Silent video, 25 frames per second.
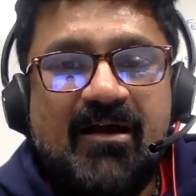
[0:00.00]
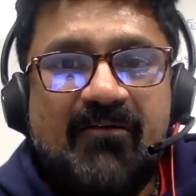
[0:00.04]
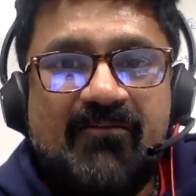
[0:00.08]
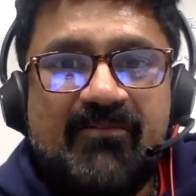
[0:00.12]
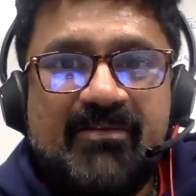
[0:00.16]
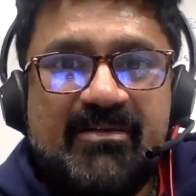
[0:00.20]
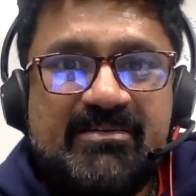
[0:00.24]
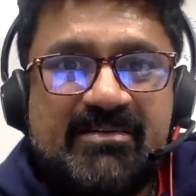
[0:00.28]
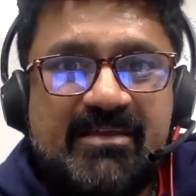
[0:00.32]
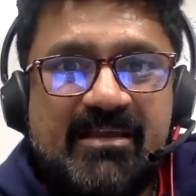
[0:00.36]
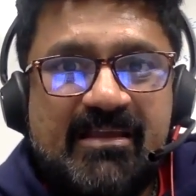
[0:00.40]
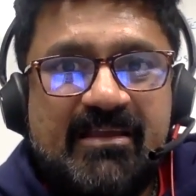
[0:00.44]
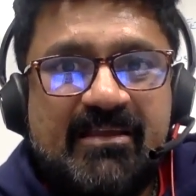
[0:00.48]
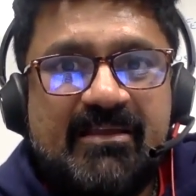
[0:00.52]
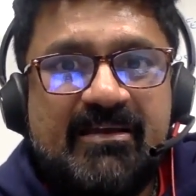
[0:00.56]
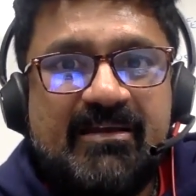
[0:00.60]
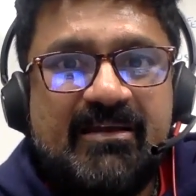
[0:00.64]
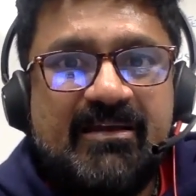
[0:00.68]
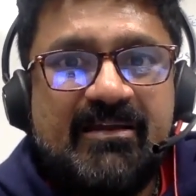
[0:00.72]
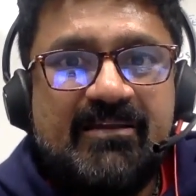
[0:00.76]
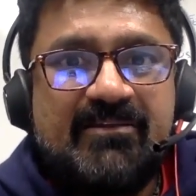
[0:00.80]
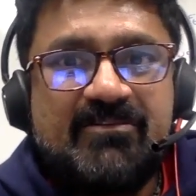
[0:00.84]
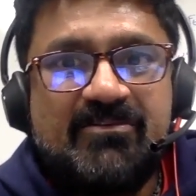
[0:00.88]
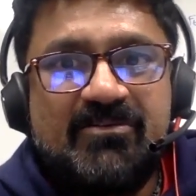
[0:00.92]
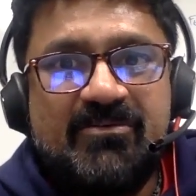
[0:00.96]
அவங்க
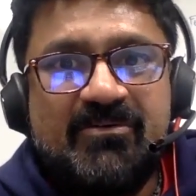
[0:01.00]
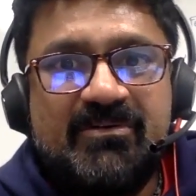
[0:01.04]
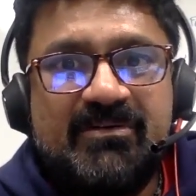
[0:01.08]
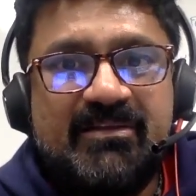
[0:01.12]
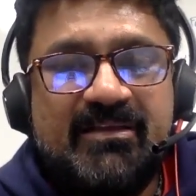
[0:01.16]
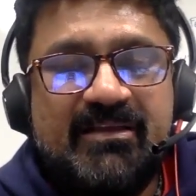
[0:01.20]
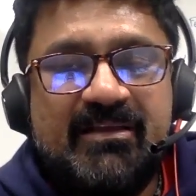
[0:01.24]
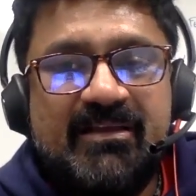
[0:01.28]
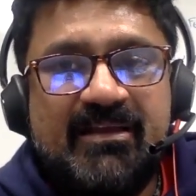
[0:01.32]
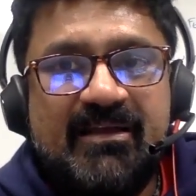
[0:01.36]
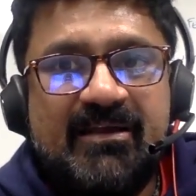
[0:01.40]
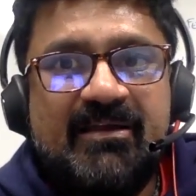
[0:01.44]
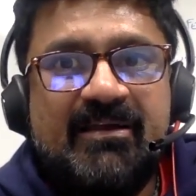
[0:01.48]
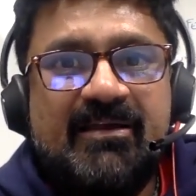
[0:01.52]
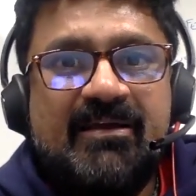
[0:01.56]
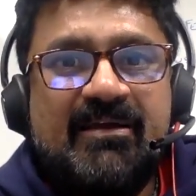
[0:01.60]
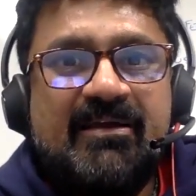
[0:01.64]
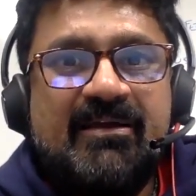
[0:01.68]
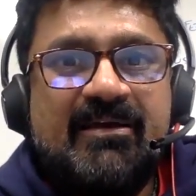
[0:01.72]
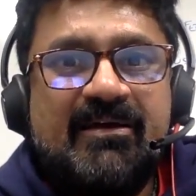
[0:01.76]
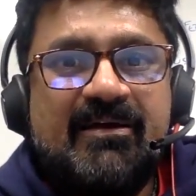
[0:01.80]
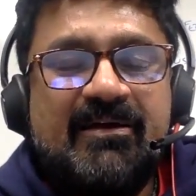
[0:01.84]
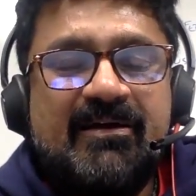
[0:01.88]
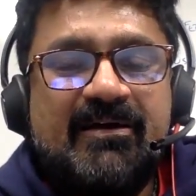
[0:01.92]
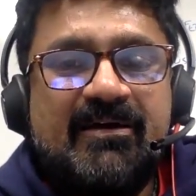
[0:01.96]
ஜெயிக்கிற தொகுதியில்
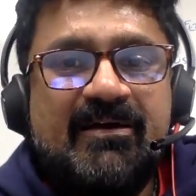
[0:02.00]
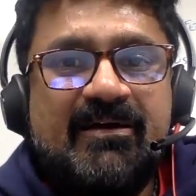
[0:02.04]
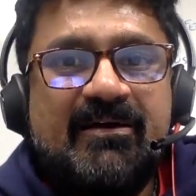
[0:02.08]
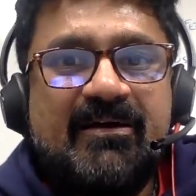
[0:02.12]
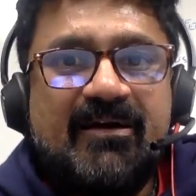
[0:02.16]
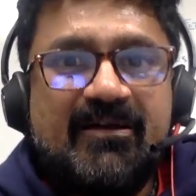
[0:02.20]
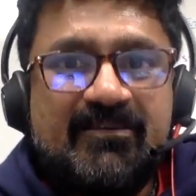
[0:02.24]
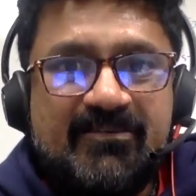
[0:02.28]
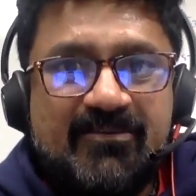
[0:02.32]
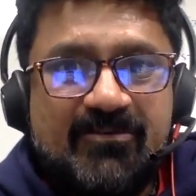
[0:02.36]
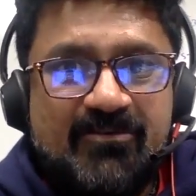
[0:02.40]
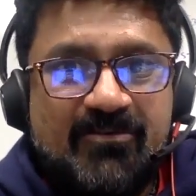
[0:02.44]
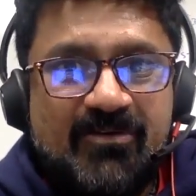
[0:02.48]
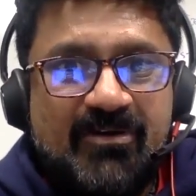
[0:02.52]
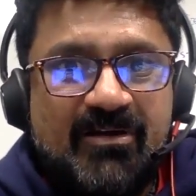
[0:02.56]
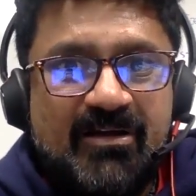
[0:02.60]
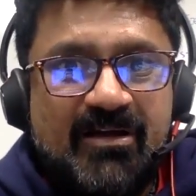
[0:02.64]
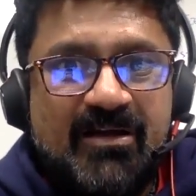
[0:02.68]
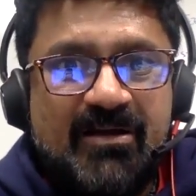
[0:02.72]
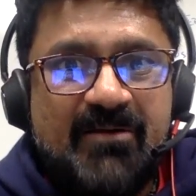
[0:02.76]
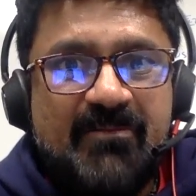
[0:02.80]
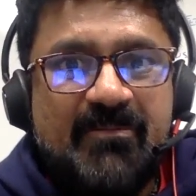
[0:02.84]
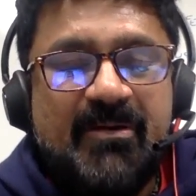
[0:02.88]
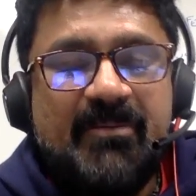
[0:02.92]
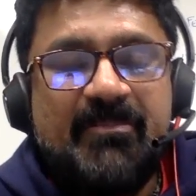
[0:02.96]
காசு
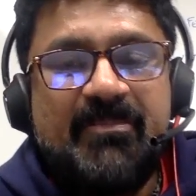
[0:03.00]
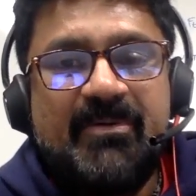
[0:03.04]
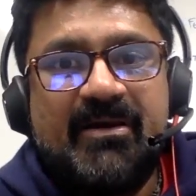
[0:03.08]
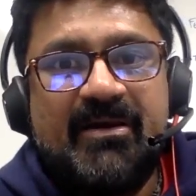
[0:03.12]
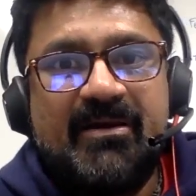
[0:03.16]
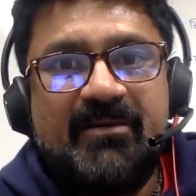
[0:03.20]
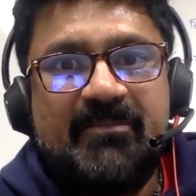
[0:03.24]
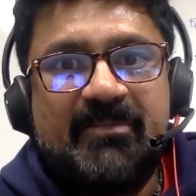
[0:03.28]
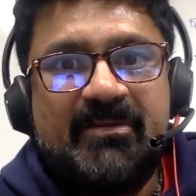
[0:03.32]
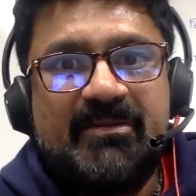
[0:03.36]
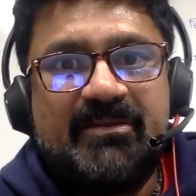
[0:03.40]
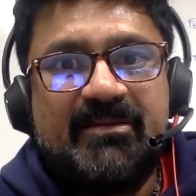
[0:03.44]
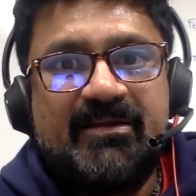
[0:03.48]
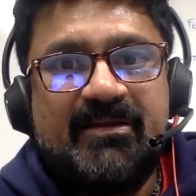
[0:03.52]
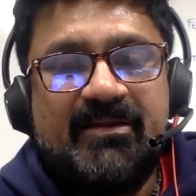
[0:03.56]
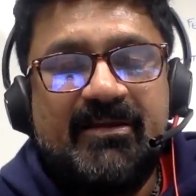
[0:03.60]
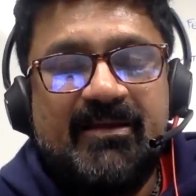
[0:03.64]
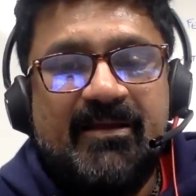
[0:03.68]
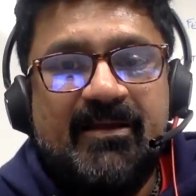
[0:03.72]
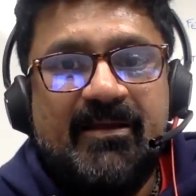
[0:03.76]
கொடுக்கலாம் அப்படின்ற மாதிரி